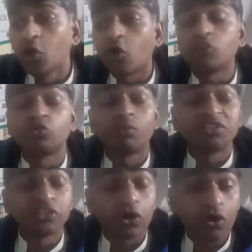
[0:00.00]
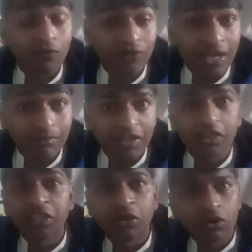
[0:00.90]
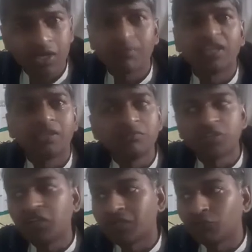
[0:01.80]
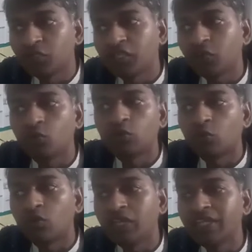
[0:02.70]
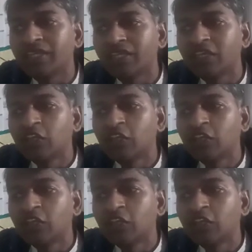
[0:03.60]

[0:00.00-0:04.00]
और जो बच्चे ऑफलाइन ऑनलाइन माध्यम से इंटरव्यू देंगे उनको लिंक